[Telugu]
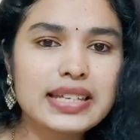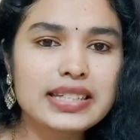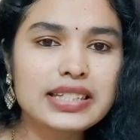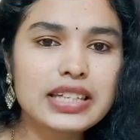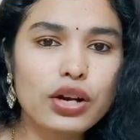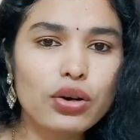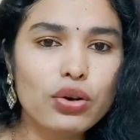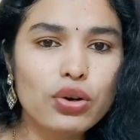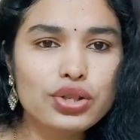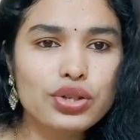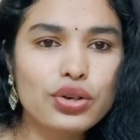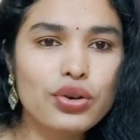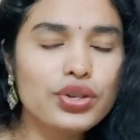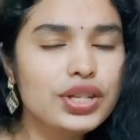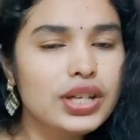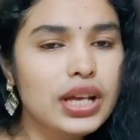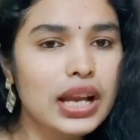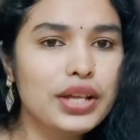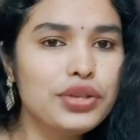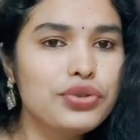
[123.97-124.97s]
చేస్తారు రోజు
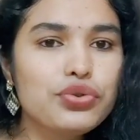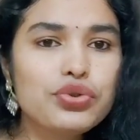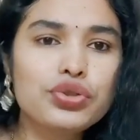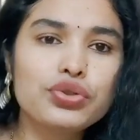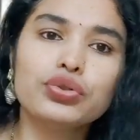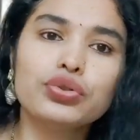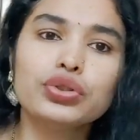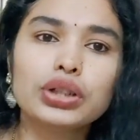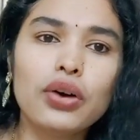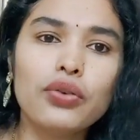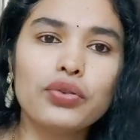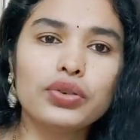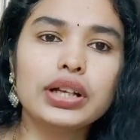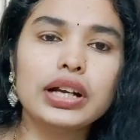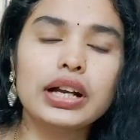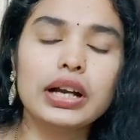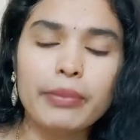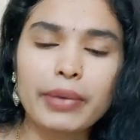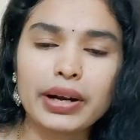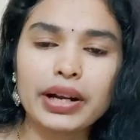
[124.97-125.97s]
రోజుకి అలా చూసుకుంటూ
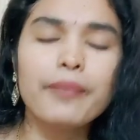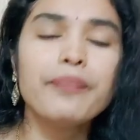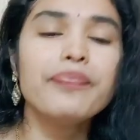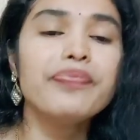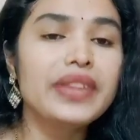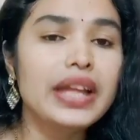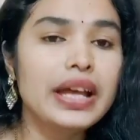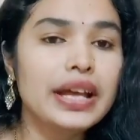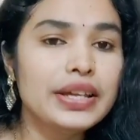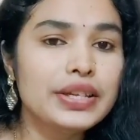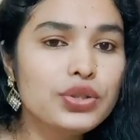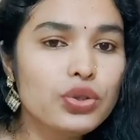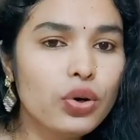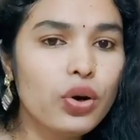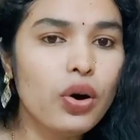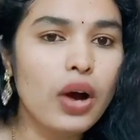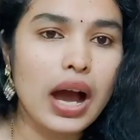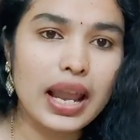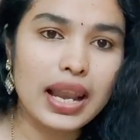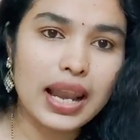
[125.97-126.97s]
ఉంటారనమాట సో
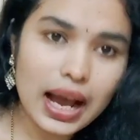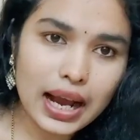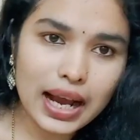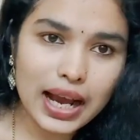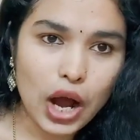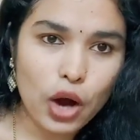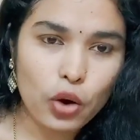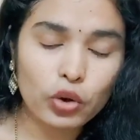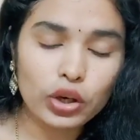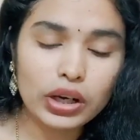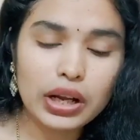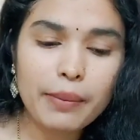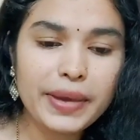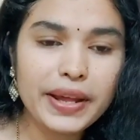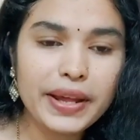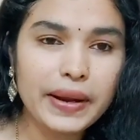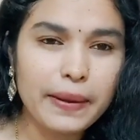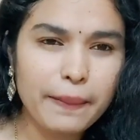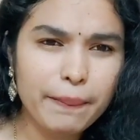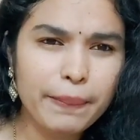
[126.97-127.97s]
అలా కాకుండా
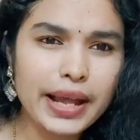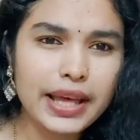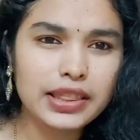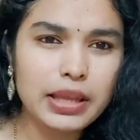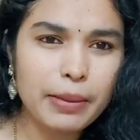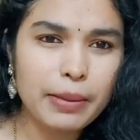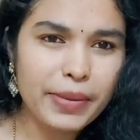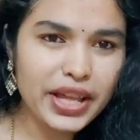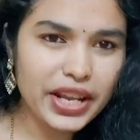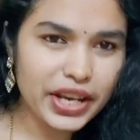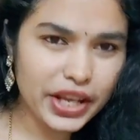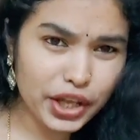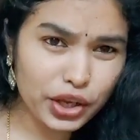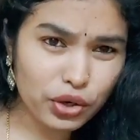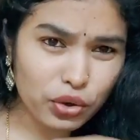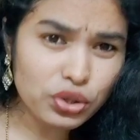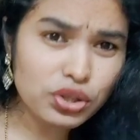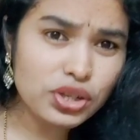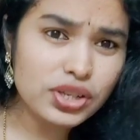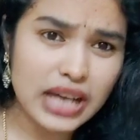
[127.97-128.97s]
మీరు ఎప్పుడైతే మీరు
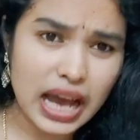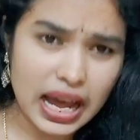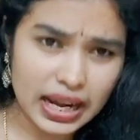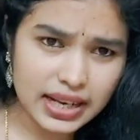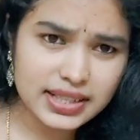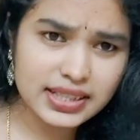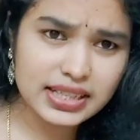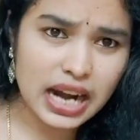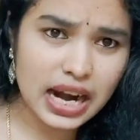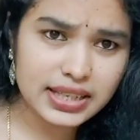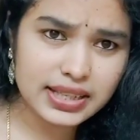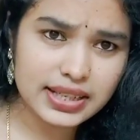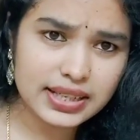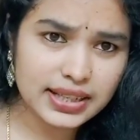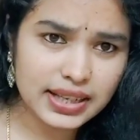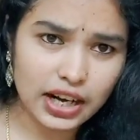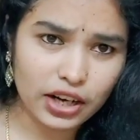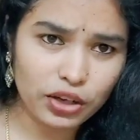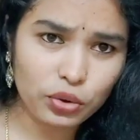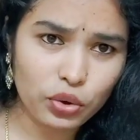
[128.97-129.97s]
ఈరోజు ఛానల్ స్టార్ట్
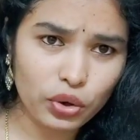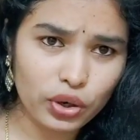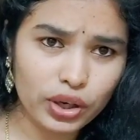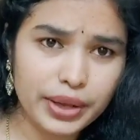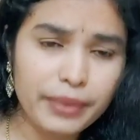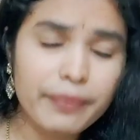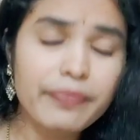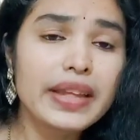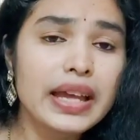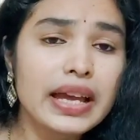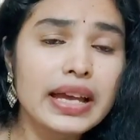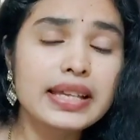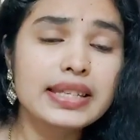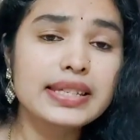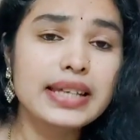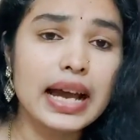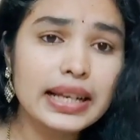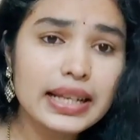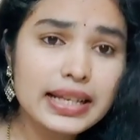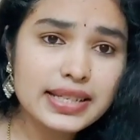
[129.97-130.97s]
చేశారనుకోండి
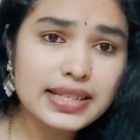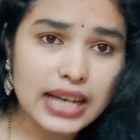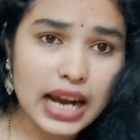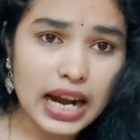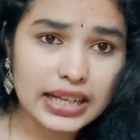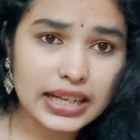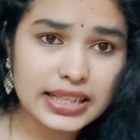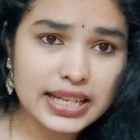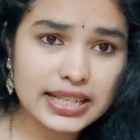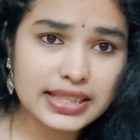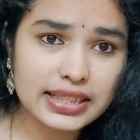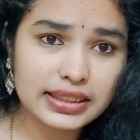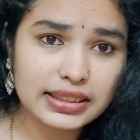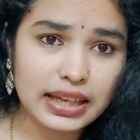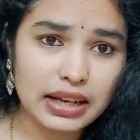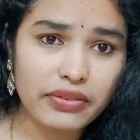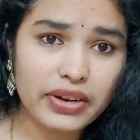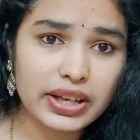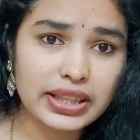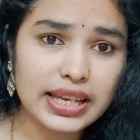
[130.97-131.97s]
ఛానల్ స్టార్ట్ చేసిన
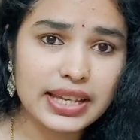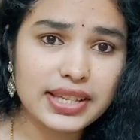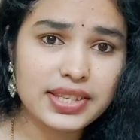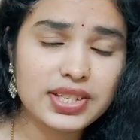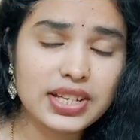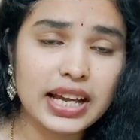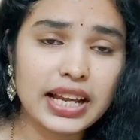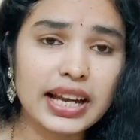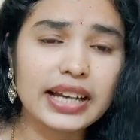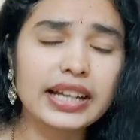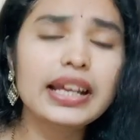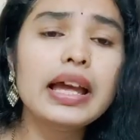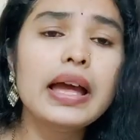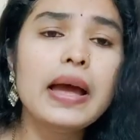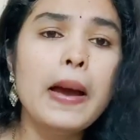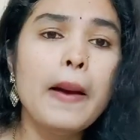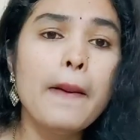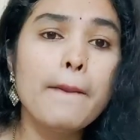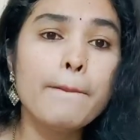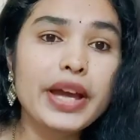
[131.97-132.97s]
తర్వాత ఏం చేయాలంటే
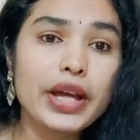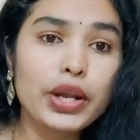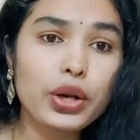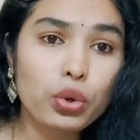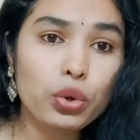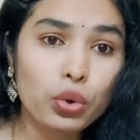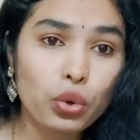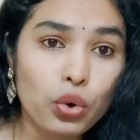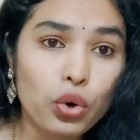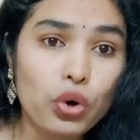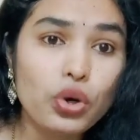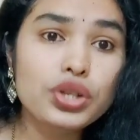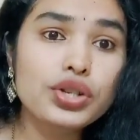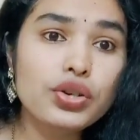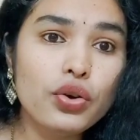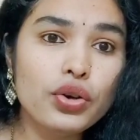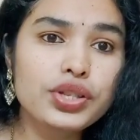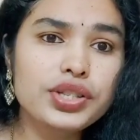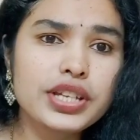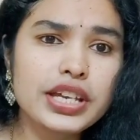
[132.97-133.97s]
మీరు
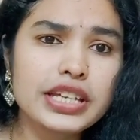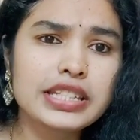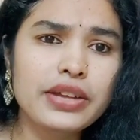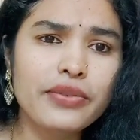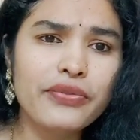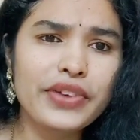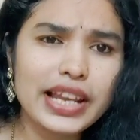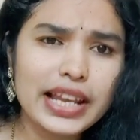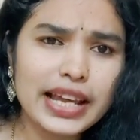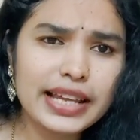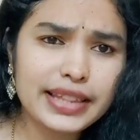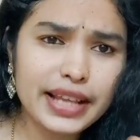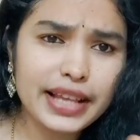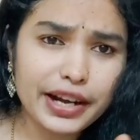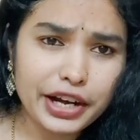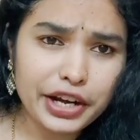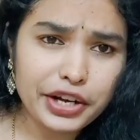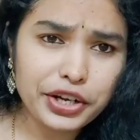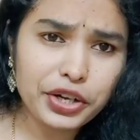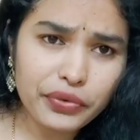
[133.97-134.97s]
రోజుకు వచ్చేసి వీలైతే
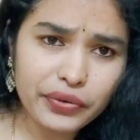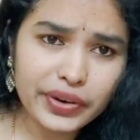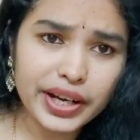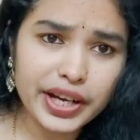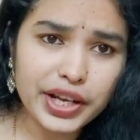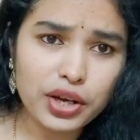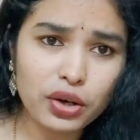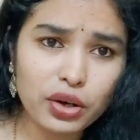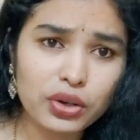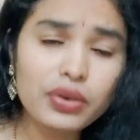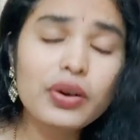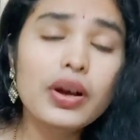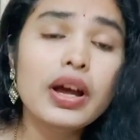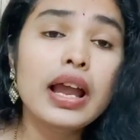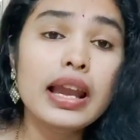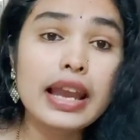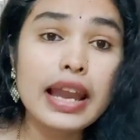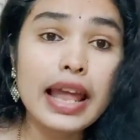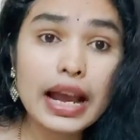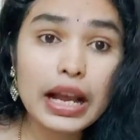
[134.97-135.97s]
రెండు వీడియోలు
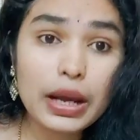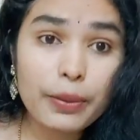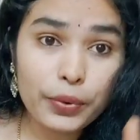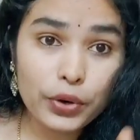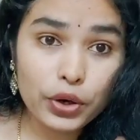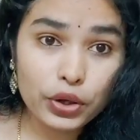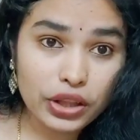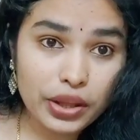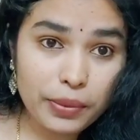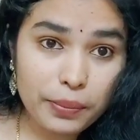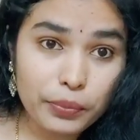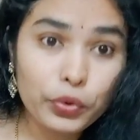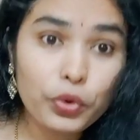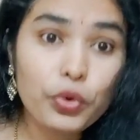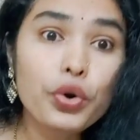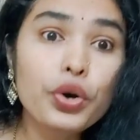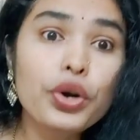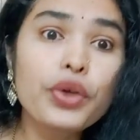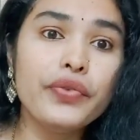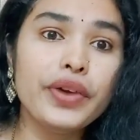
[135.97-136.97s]
లేకపోతే
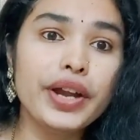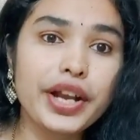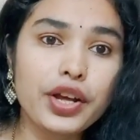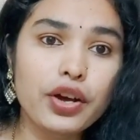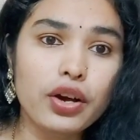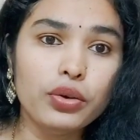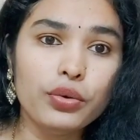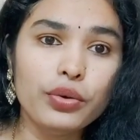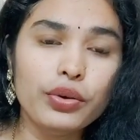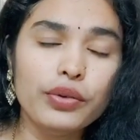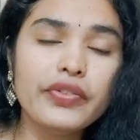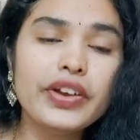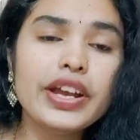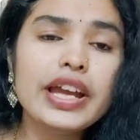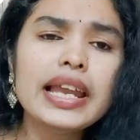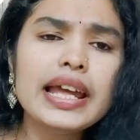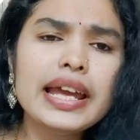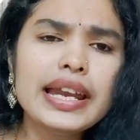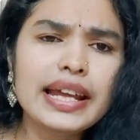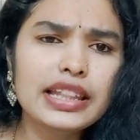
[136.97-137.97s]
మూడు వీడియోలు
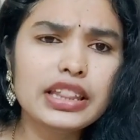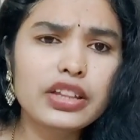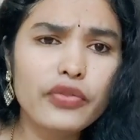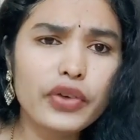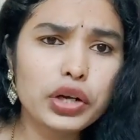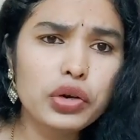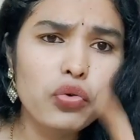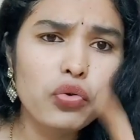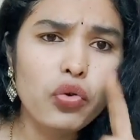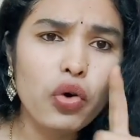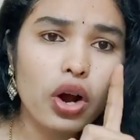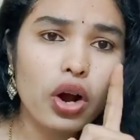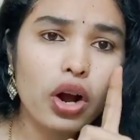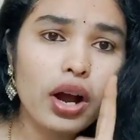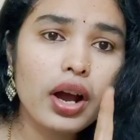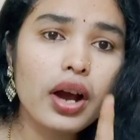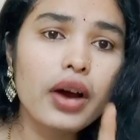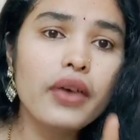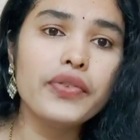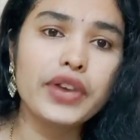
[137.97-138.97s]
వీలైనంత వరకు
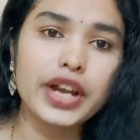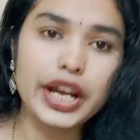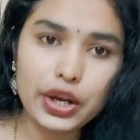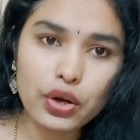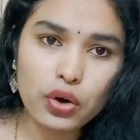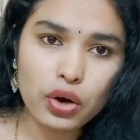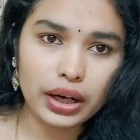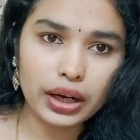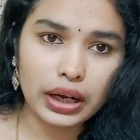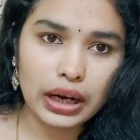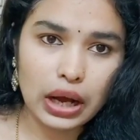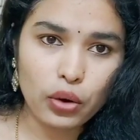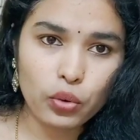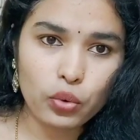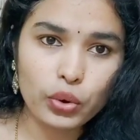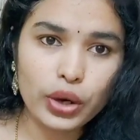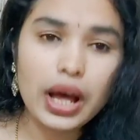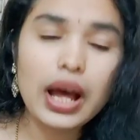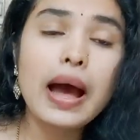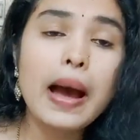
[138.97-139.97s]
ఒక్క వీడియో అన్నా
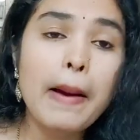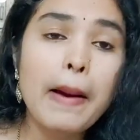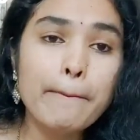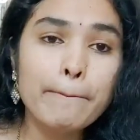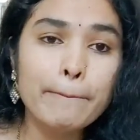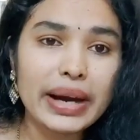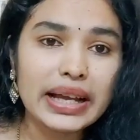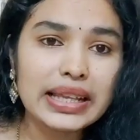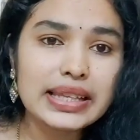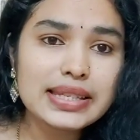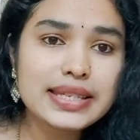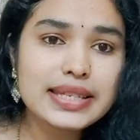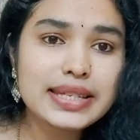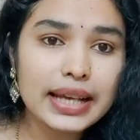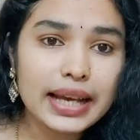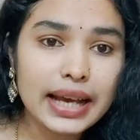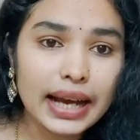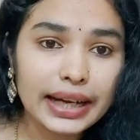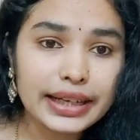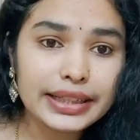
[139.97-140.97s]
కూడా
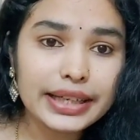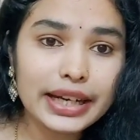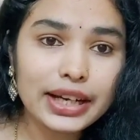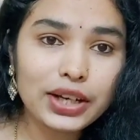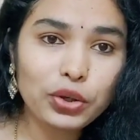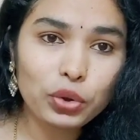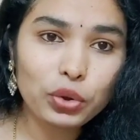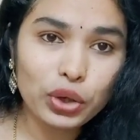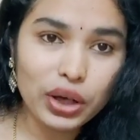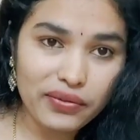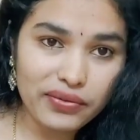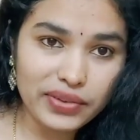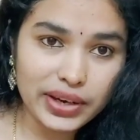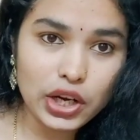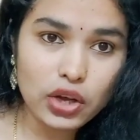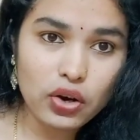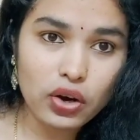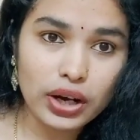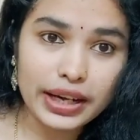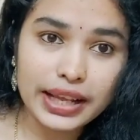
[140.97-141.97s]
మంచి కంటెంట్ ఉన్న
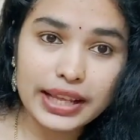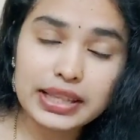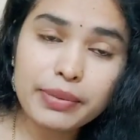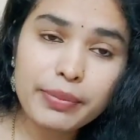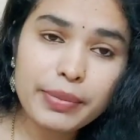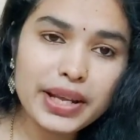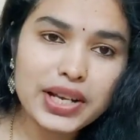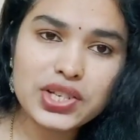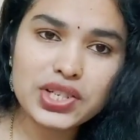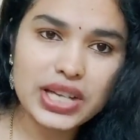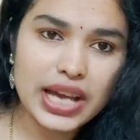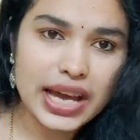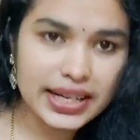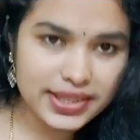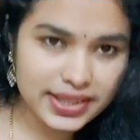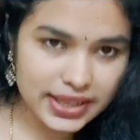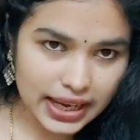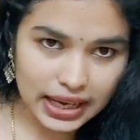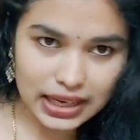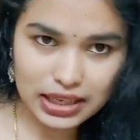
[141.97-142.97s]
వీడియో అనేది మీరు షేర్
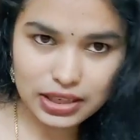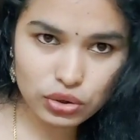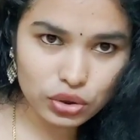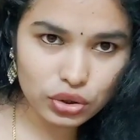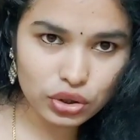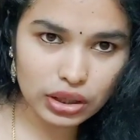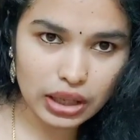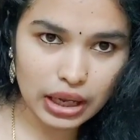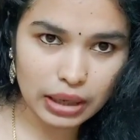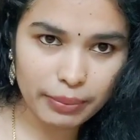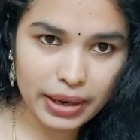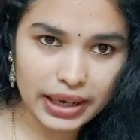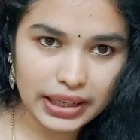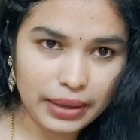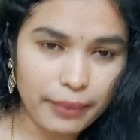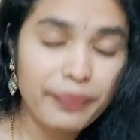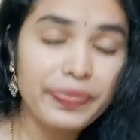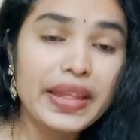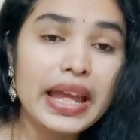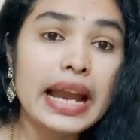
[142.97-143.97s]
చేయాల్సి
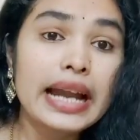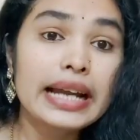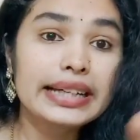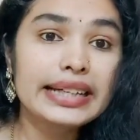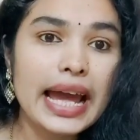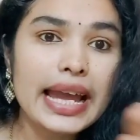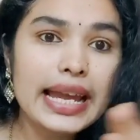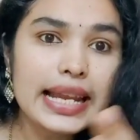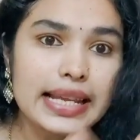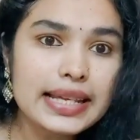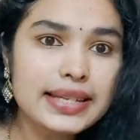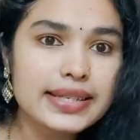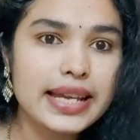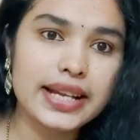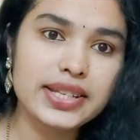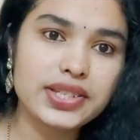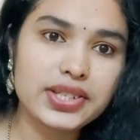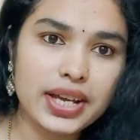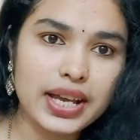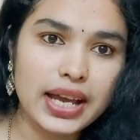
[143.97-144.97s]
ఉంటుందన్నమాట డైలీ
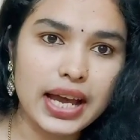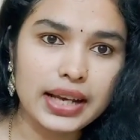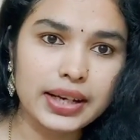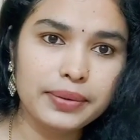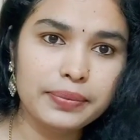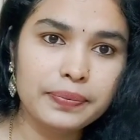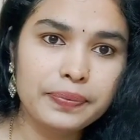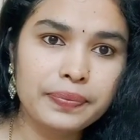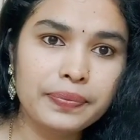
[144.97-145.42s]
షేర్ చేయాలి